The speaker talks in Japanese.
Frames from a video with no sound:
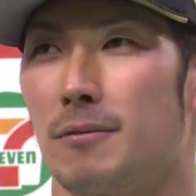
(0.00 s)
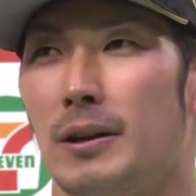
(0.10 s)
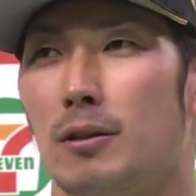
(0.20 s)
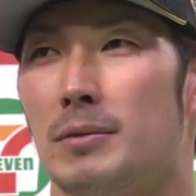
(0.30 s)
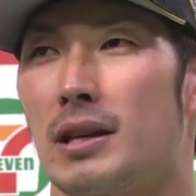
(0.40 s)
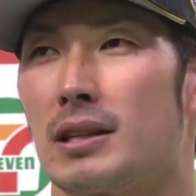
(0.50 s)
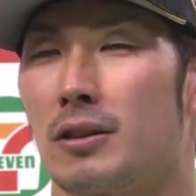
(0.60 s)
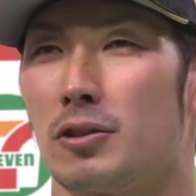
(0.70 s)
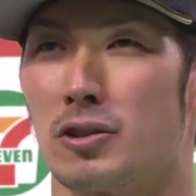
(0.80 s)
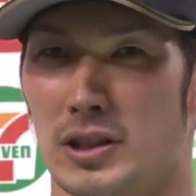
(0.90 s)
ファンの皆
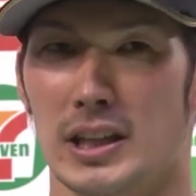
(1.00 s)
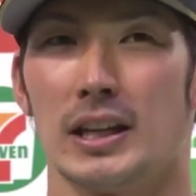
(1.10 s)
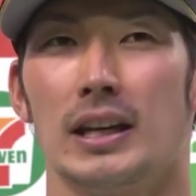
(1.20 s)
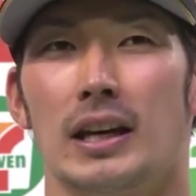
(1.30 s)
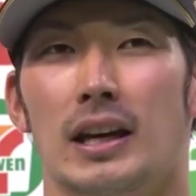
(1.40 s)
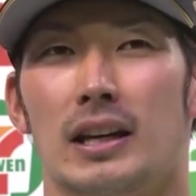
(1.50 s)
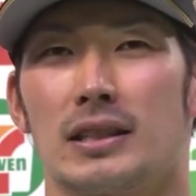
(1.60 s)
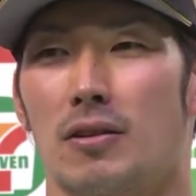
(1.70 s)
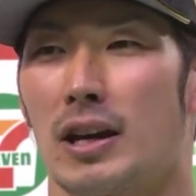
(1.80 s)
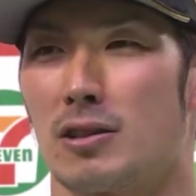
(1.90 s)
さんと一緒に明
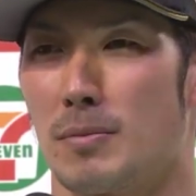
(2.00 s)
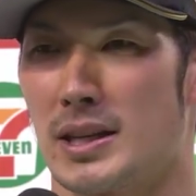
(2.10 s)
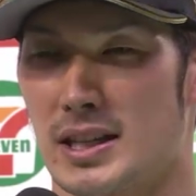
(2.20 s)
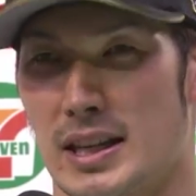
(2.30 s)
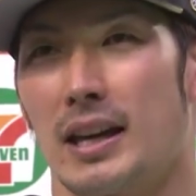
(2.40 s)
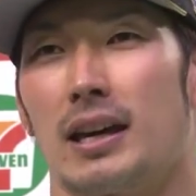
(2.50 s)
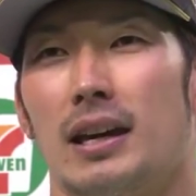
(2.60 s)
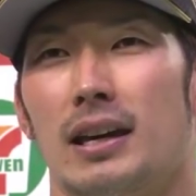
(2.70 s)
日の勝ちを目指して